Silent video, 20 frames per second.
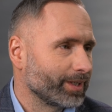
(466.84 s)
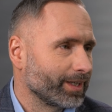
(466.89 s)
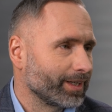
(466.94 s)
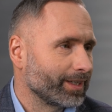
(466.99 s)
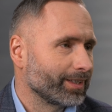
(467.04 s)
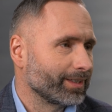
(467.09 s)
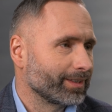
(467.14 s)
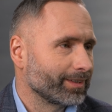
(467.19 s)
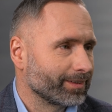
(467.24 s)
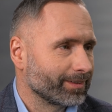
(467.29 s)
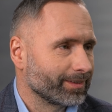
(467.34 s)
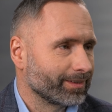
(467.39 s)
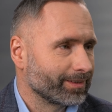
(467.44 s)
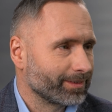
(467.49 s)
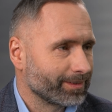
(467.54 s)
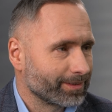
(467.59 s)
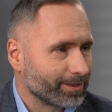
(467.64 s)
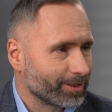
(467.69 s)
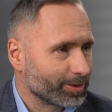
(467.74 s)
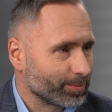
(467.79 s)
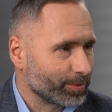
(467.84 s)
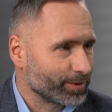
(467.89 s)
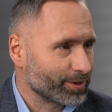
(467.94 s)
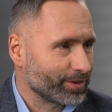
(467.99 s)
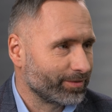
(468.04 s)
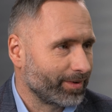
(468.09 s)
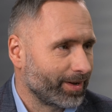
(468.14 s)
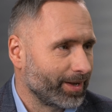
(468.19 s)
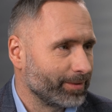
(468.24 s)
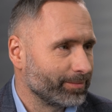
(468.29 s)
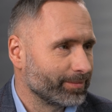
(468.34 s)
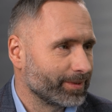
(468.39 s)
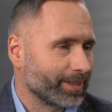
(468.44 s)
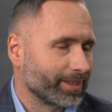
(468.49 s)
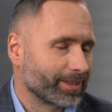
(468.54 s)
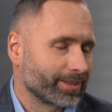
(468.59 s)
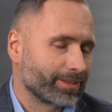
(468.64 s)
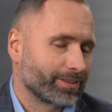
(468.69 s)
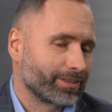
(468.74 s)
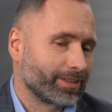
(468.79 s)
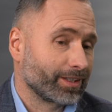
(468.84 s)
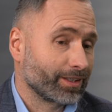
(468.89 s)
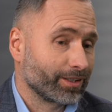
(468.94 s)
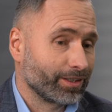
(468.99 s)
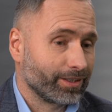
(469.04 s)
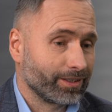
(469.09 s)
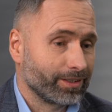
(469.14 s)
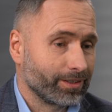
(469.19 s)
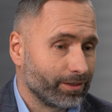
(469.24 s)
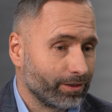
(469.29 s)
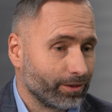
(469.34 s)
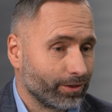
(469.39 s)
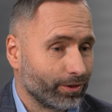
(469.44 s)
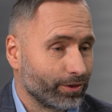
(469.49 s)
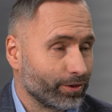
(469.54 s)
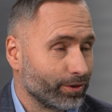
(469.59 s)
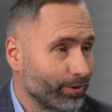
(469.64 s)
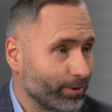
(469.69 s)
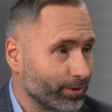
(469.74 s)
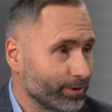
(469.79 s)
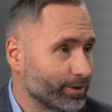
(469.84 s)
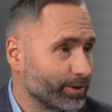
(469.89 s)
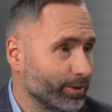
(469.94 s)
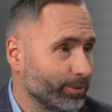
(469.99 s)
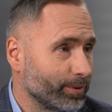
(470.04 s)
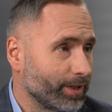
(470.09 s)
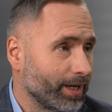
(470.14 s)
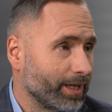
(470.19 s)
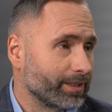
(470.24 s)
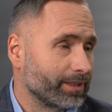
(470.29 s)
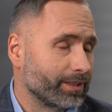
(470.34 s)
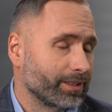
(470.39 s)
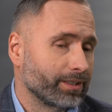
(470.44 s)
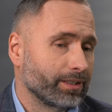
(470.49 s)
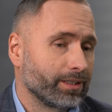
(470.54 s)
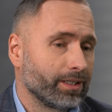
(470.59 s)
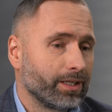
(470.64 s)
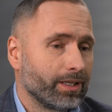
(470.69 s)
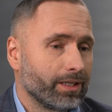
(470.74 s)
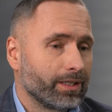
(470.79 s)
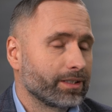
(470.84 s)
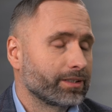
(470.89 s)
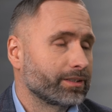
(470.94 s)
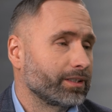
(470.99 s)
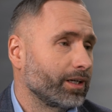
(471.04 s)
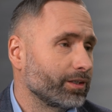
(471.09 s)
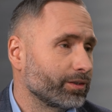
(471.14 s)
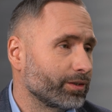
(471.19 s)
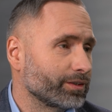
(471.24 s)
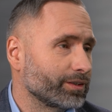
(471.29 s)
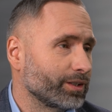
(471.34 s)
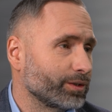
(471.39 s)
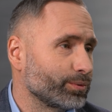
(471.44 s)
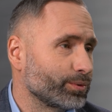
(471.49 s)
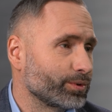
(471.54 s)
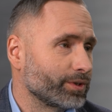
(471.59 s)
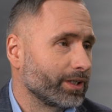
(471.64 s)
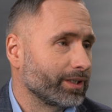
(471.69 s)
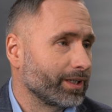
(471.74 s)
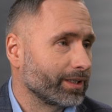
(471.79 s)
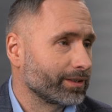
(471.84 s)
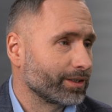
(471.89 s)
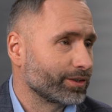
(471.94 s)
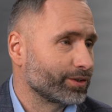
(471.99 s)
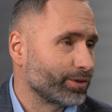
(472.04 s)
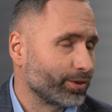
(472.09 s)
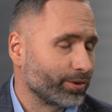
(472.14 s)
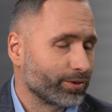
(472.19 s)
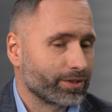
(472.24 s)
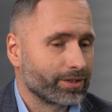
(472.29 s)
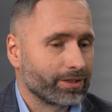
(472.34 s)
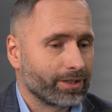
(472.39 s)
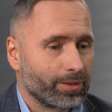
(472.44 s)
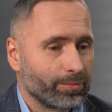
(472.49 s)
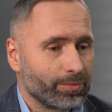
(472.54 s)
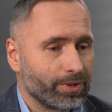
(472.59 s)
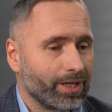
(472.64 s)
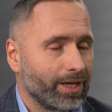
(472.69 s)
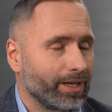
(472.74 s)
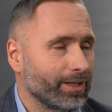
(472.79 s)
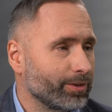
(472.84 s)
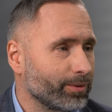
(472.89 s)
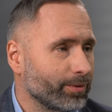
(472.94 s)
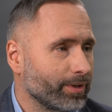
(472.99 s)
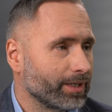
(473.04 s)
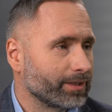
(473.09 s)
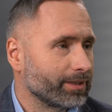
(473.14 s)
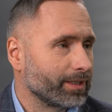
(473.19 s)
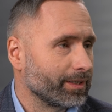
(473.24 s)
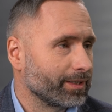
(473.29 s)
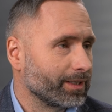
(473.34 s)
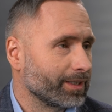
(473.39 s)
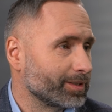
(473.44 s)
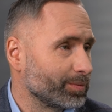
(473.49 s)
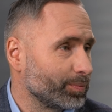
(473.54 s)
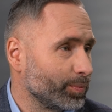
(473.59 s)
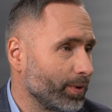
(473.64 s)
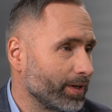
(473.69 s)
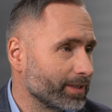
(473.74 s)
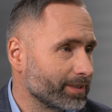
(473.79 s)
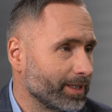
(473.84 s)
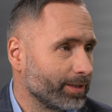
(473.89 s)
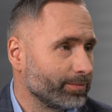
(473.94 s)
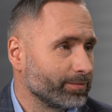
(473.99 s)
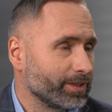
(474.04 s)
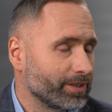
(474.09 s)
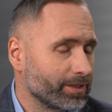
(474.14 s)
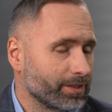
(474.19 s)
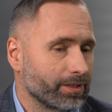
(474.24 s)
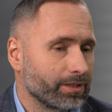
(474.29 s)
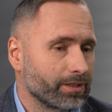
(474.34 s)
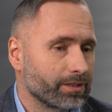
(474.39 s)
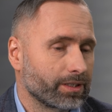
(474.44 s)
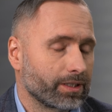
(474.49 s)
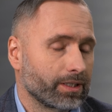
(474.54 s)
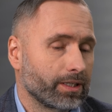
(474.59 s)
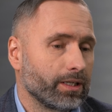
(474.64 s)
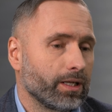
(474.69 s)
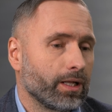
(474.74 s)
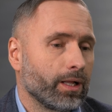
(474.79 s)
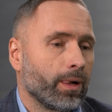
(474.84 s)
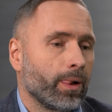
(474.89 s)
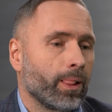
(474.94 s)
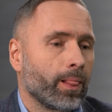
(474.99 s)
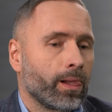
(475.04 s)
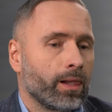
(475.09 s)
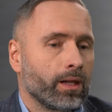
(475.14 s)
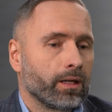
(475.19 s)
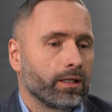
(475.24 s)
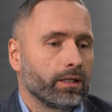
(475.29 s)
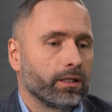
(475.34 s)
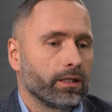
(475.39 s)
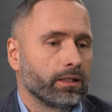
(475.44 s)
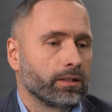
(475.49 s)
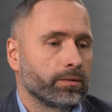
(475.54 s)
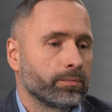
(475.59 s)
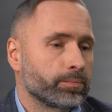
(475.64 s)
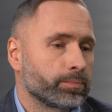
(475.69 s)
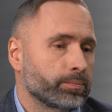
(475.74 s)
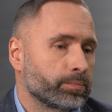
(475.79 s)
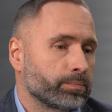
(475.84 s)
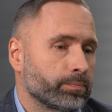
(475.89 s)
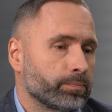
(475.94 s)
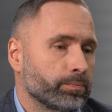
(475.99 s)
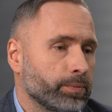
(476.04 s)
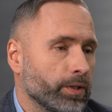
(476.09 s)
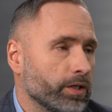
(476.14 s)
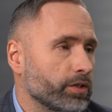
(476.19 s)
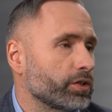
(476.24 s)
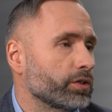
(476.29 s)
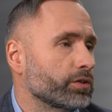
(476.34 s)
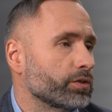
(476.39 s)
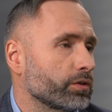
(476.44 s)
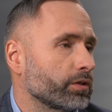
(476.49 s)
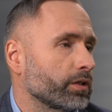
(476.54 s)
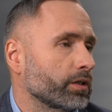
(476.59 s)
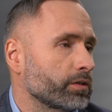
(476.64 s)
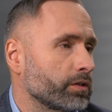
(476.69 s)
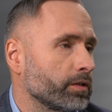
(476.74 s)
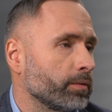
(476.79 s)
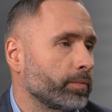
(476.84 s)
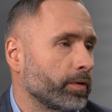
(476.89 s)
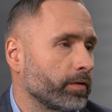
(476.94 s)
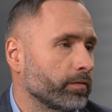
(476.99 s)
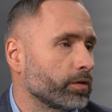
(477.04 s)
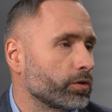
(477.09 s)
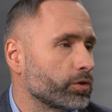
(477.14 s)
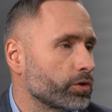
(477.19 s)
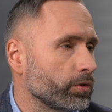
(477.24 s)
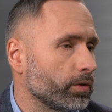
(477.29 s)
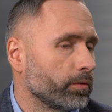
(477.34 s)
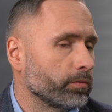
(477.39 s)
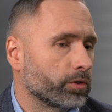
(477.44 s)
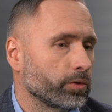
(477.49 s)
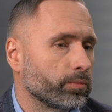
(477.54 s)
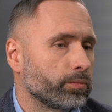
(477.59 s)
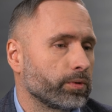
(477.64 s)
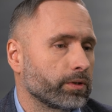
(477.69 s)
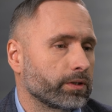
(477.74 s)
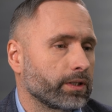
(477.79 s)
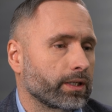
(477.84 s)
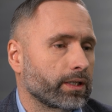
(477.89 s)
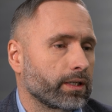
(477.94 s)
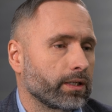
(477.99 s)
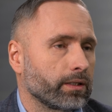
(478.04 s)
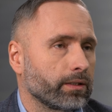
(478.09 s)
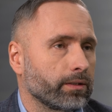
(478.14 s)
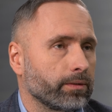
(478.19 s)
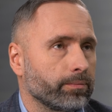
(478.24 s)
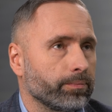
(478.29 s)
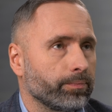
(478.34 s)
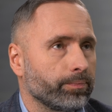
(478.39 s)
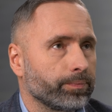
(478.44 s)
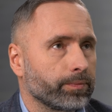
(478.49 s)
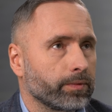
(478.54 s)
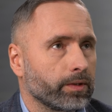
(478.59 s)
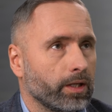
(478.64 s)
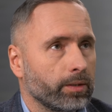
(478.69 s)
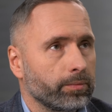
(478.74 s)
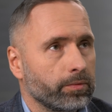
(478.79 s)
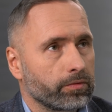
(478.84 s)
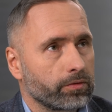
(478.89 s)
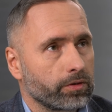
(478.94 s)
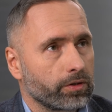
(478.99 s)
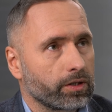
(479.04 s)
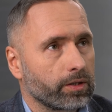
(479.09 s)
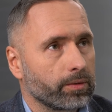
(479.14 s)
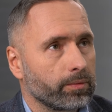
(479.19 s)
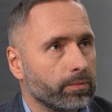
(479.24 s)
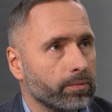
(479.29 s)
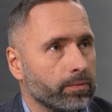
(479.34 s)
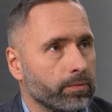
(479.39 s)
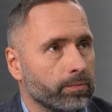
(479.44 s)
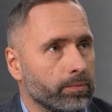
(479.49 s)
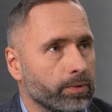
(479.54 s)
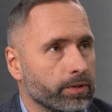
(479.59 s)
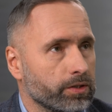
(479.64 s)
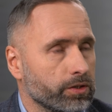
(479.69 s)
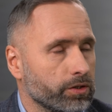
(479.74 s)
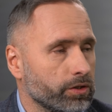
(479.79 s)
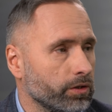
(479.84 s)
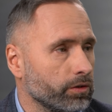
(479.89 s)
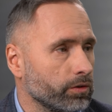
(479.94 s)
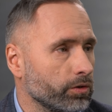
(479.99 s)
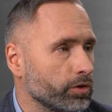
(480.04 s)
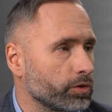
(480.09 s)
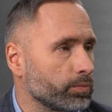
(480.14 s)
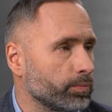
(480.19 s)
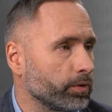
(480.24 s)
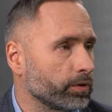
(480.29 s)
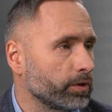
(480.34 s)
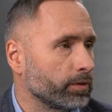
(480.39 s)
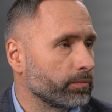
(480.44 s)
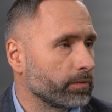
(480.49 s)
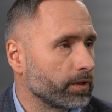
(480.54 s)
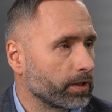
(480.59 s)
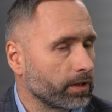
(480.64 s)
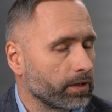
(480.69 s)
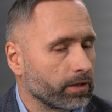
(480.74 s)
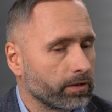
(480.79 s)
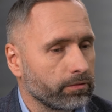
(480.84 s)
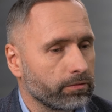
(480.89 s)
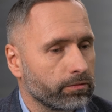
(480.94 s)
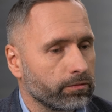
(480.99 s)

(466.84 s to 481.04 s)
ja się spodziewałem, tak? Że nagle rosną raty saldo zadłużenia też rośnie, mijają lata, ja spłacam, nic się nie dzieje. I pierwsze, co tak naprawdę czułem, to była taka najpierw trochę bezsilność, potem taka